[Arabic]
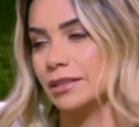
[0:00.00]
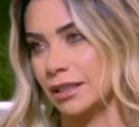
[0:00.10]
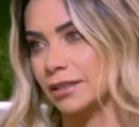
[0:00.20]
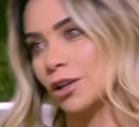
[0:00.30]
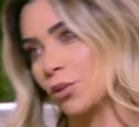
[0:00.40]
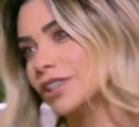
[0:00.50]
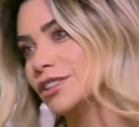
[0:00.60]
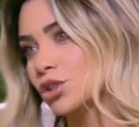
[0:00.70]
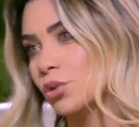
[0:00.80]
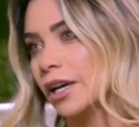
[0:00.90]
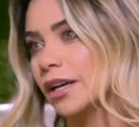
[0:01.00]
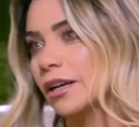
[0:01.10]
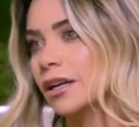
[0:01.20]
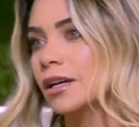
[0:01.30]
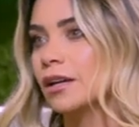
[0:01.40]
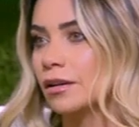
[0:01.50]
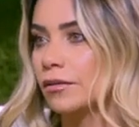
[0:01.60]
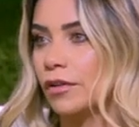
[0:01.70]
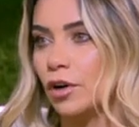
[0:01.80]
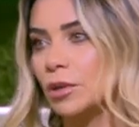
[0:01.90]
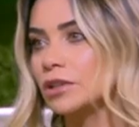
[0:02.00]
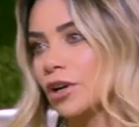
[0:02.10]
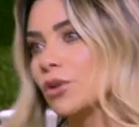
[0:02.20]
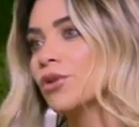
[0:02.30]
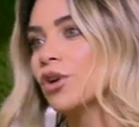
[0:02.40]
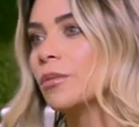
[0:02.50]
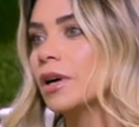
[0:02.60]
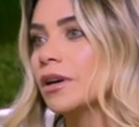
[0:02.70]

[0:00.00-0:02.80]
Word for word: يعني طولت شويه فهم كان عرض